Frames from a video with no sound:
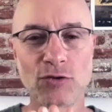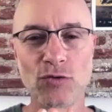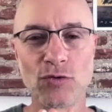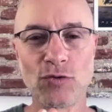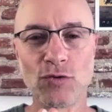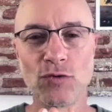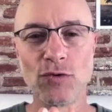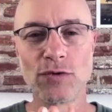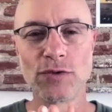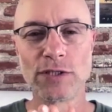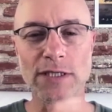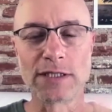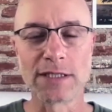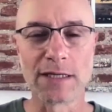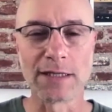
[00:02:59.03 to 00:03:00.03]
tú,
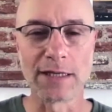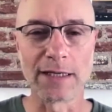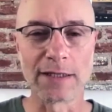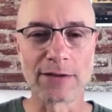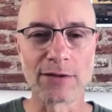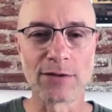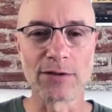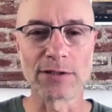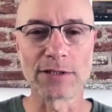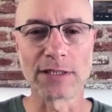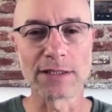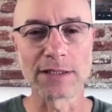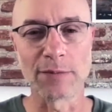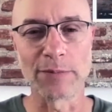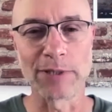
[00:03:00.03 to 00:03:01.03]
si eres el director,
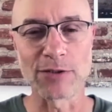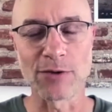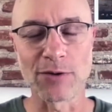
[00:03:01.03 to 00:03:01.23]
si eres el